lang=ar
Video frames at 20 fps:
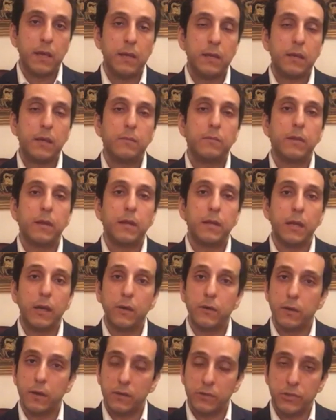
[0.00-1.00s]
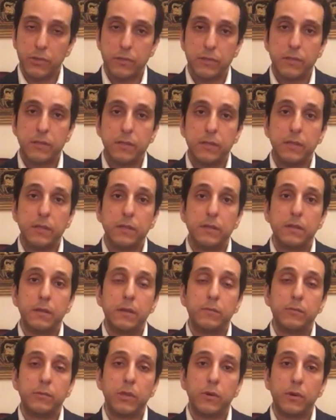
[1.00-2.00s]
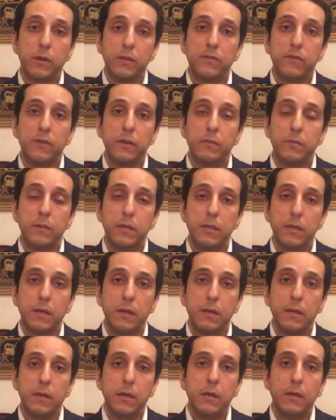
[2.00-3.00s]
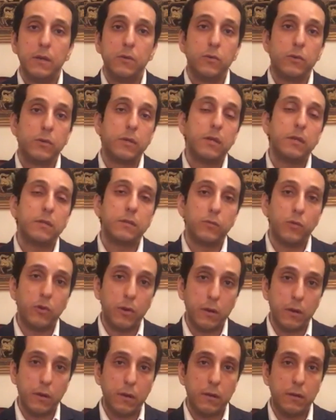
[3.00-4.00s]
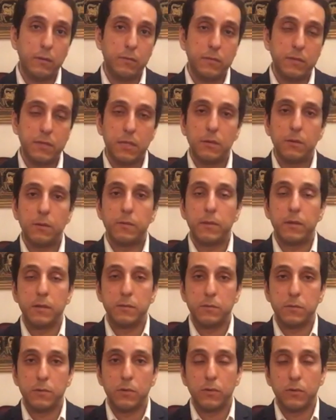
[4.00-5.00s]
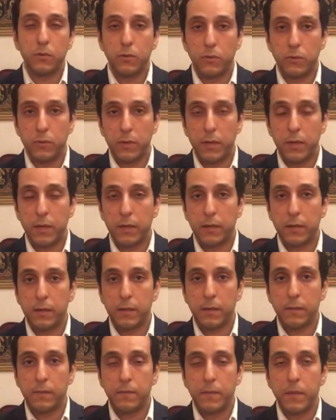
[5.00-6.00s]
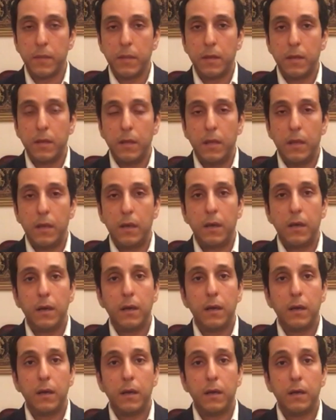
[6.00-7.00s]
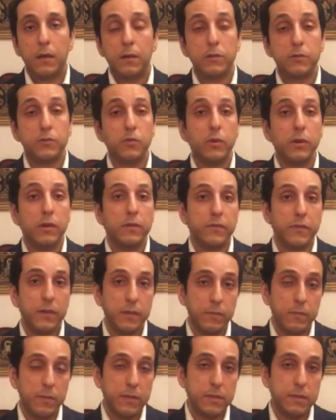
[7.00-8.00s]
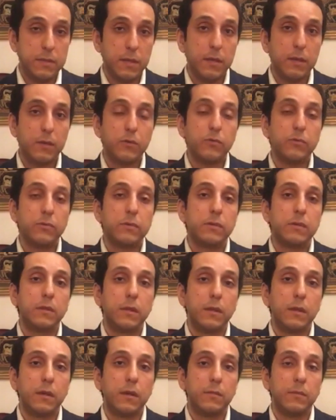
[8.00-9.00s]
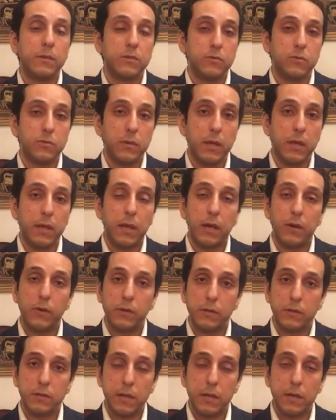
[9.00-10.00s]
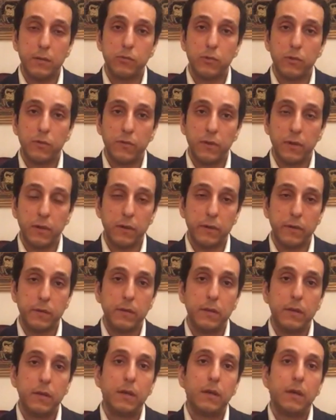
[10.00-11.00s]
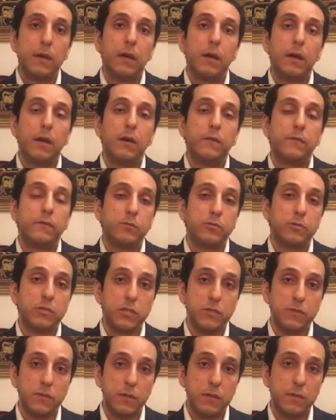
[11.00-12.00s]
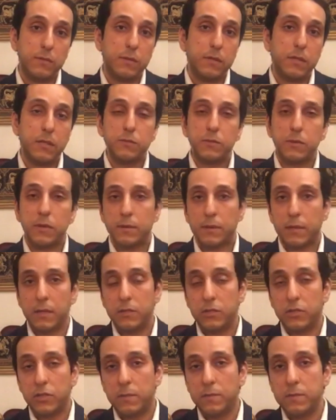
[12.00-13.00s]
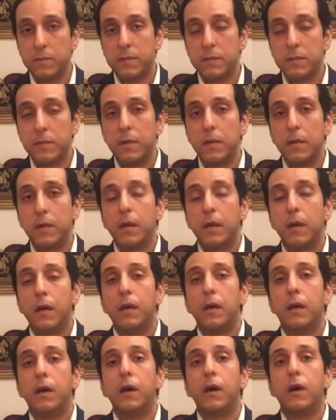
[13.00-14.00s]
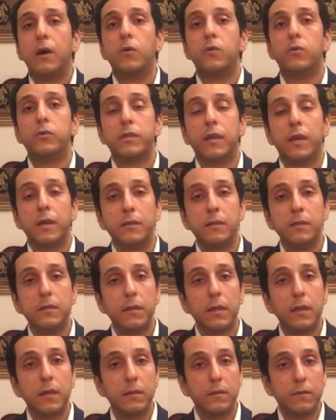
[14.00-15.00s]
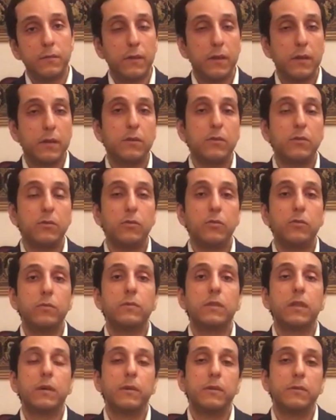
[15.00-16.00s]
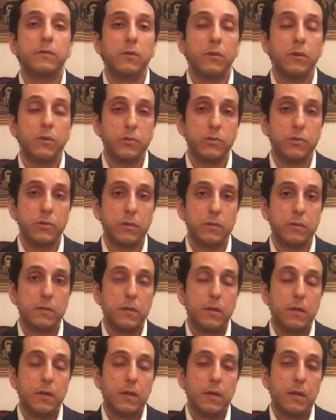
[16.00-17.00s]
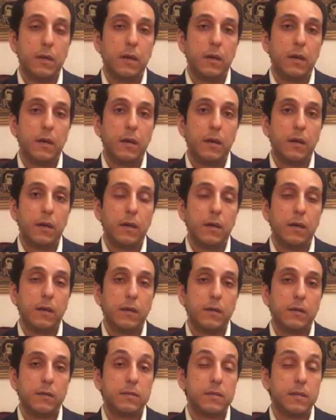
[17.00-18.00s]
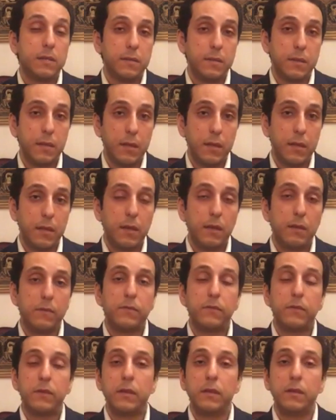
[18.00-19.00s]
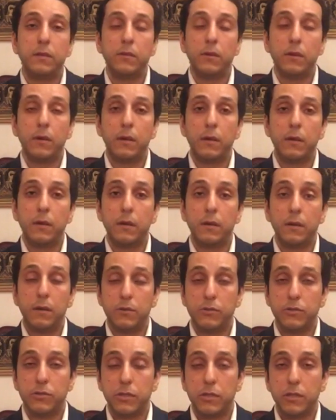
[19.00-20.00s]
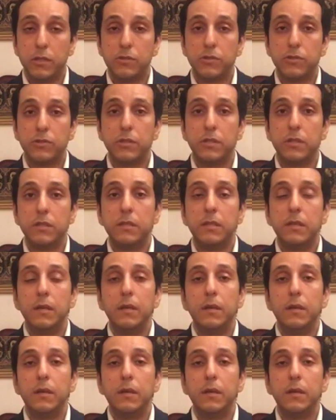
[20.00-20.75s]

انا كان بقالي حوالي 10 سنين متواجد في امريكا ورجعت مؤخرا بسبب ازمه الكورونا الاخيره آه الاسبوع اللي فات بس انا كنت مسؤول عن حوادث العمود الفقري آه في مستشفى الدمرداش بجامعه عين شمس آه وتحديدا فجر يوم 18 آه 6 2020 آه،,